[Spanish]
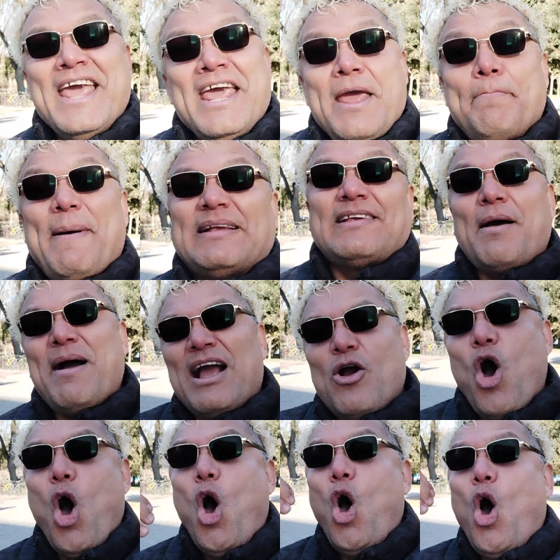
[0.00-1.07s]
Y pasaban
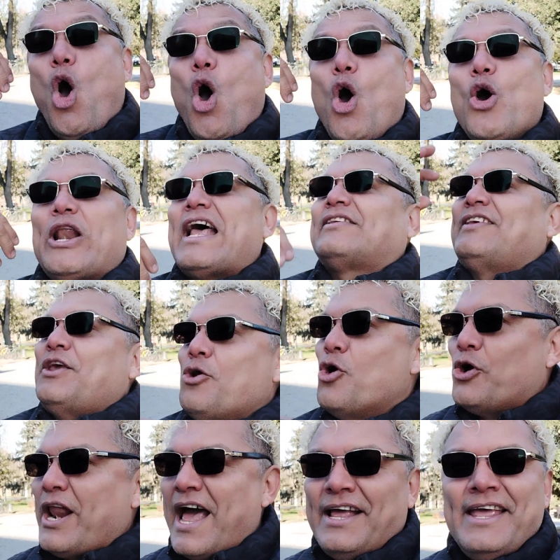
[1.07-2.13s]
horas y
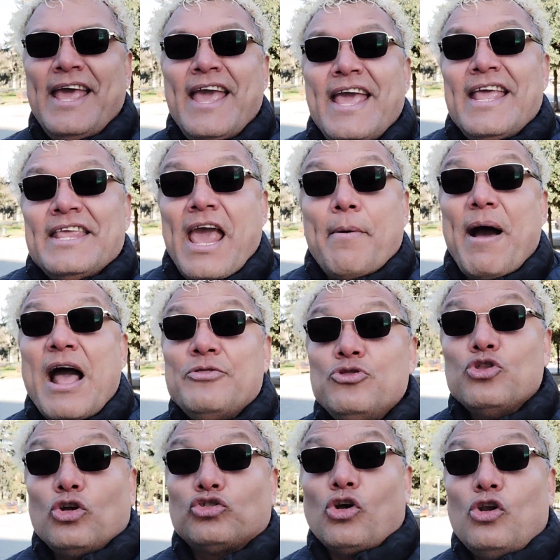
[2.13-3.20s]
horas
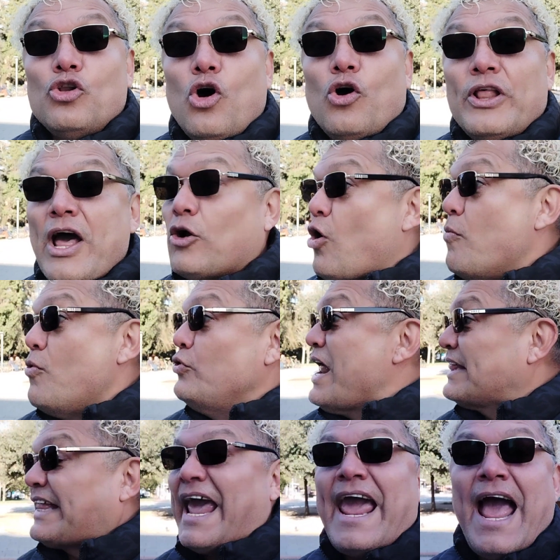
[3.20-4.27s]
llevando sol no joda como
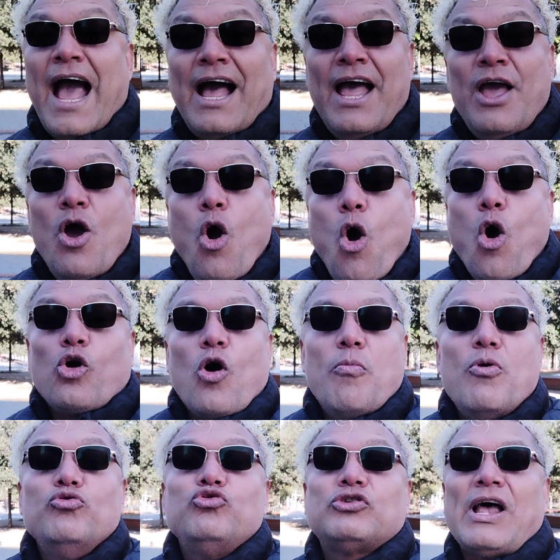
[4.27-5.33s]
una teja o
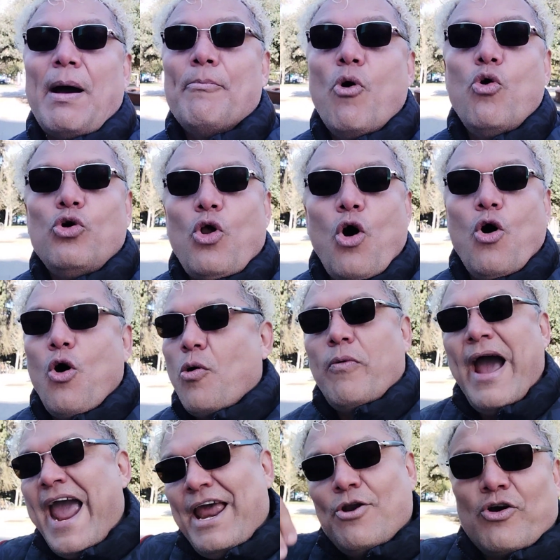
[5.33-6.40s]
como un samuro o
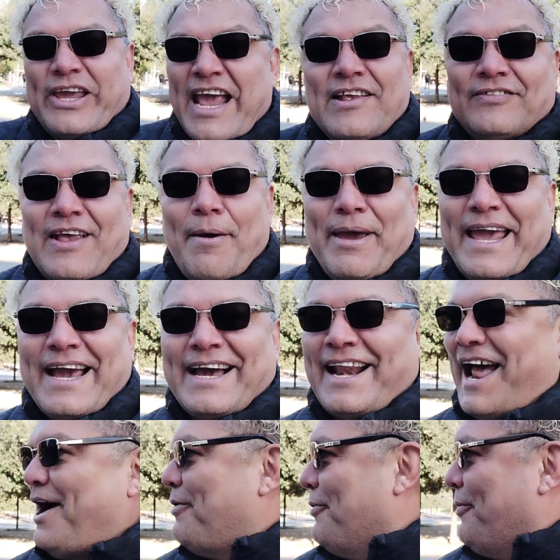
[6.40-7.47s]
bueno, quién sabe qué
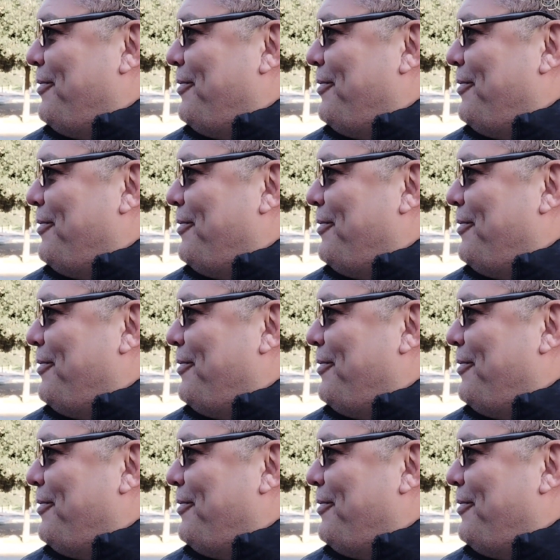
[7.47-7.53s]
carajo.